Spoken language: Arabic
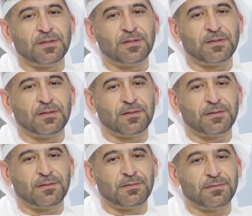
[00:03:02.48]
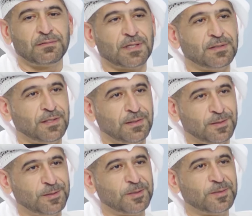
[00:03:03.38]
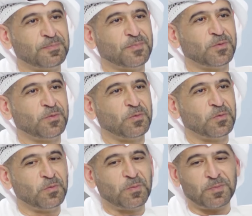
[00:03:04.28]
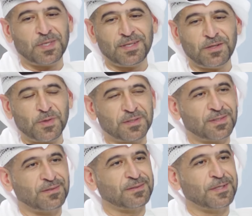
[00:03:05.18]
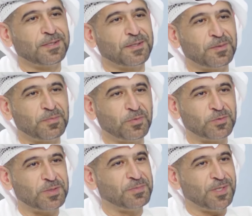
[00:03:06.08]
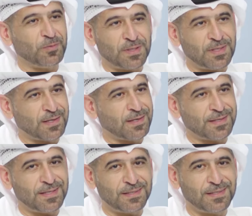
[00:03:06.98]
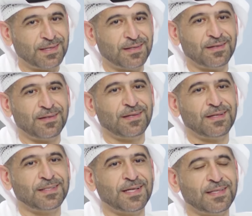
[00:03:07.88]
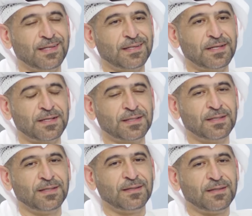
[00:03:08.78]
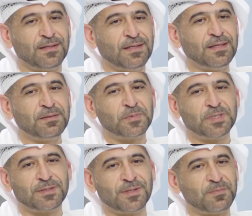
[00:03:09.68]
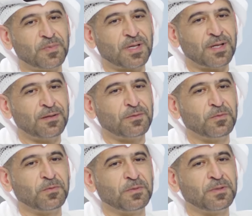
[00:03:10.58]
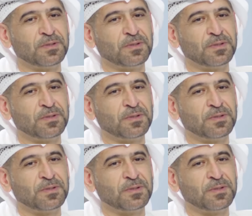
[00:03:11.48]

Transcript: آه، تغدينا عندهم ومضينا وقت طيب وجميل واتذكر يعني الاحداث اللي هناك لين مده المباراه و